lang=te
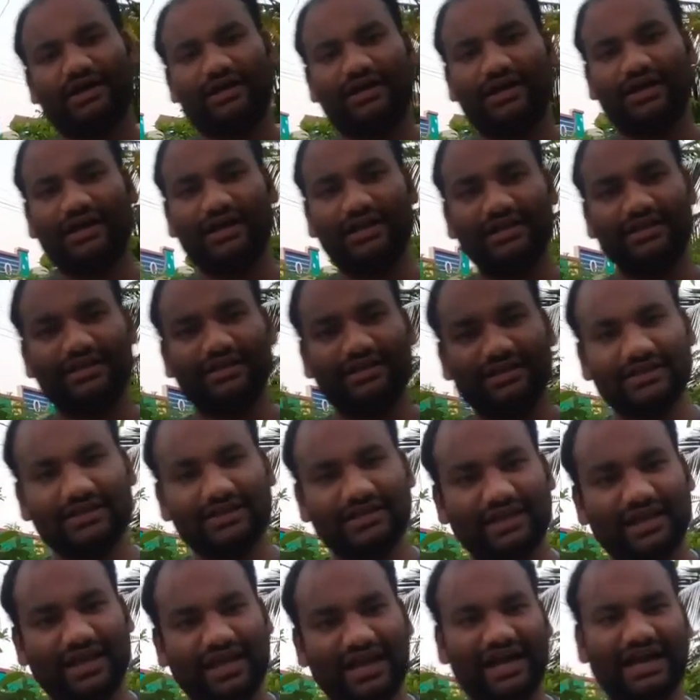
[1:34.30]
కానీ
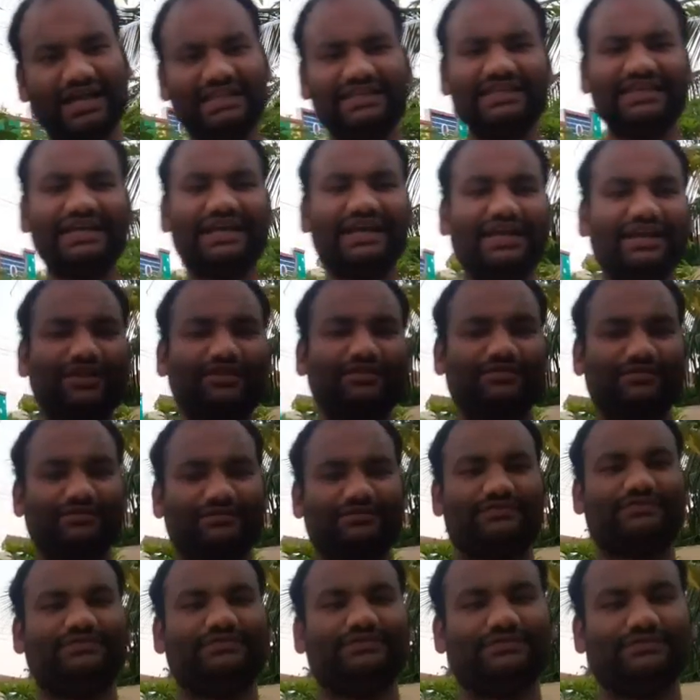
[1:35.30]
అది ఎగరదు
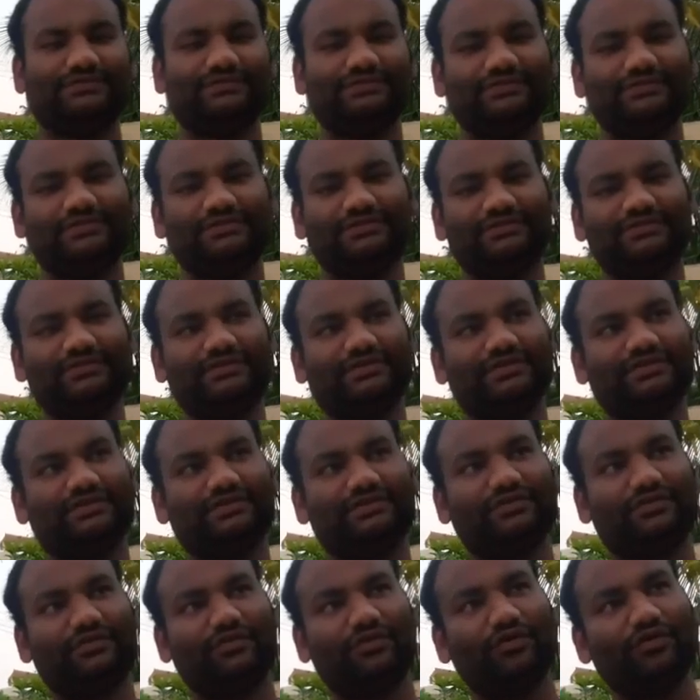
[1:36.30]

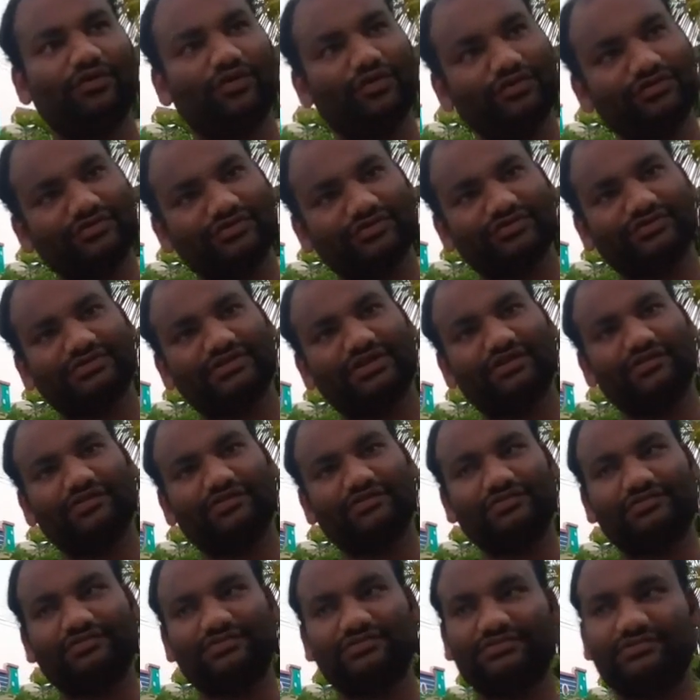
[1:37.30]
ఒకరోజు
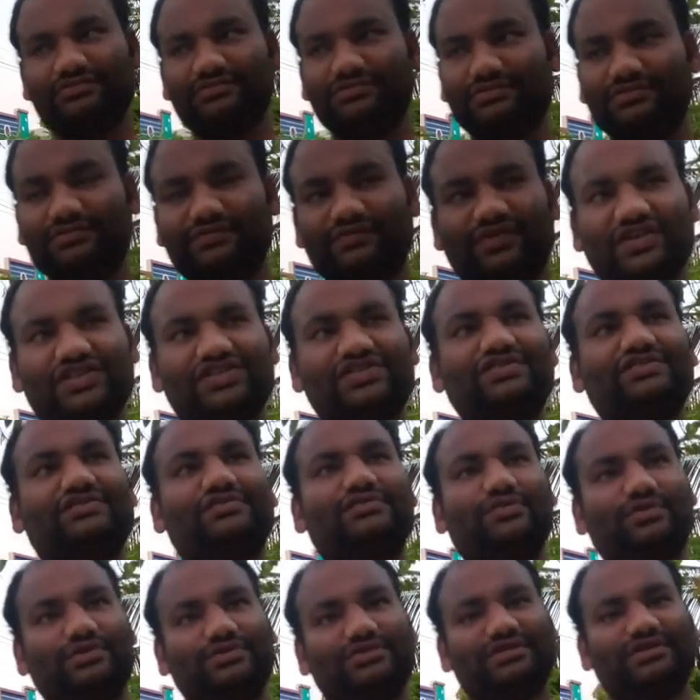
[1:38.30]
చూస్తాడు ఫస్ట్
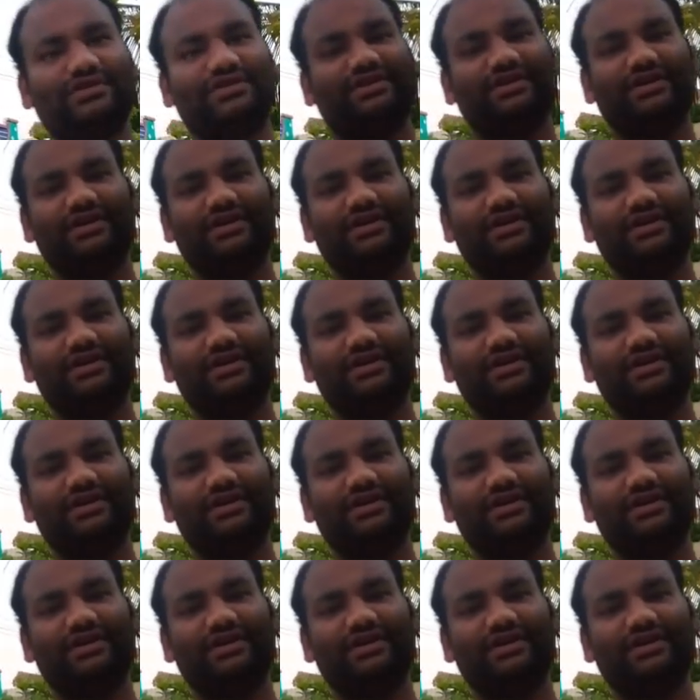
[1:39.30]
కొత్త